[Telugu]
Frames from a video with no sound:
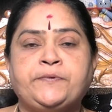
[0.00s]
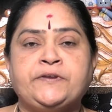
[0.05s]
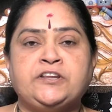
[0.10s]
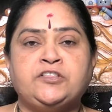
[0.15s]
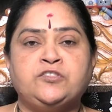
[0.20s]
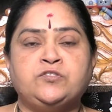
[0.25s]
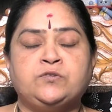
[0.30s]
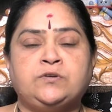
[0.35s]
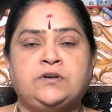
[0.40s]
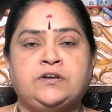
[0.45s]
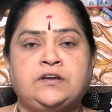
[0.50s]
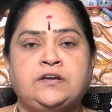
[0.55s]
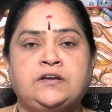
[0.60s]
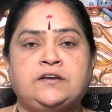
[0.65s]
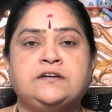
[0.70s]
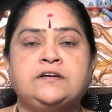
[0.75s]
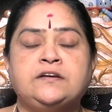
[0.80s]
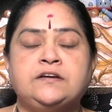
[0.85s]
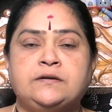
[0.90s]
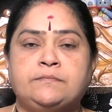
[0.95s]
చెప్పినందుగా
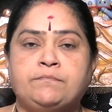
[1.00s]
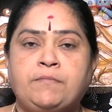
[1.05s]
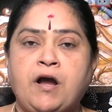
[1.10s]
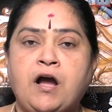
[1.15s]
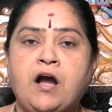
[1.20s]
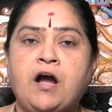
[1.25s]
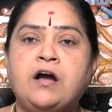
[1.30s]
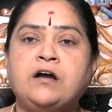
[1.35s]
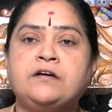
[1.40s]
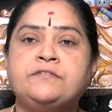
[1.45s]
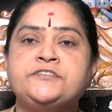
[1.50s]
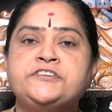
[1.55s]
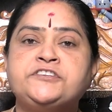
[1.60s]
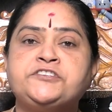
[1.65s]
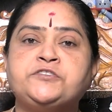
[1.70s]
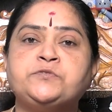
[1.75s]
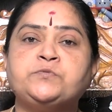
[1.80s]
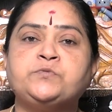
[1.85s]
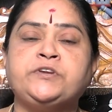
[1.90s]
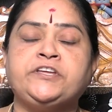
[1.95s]

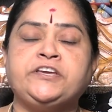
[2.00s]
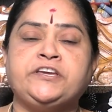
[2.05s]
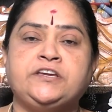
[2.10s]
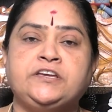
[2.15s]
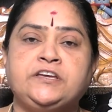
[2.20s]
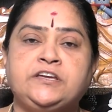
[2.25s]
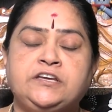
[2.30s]
మహావిష్ణువుని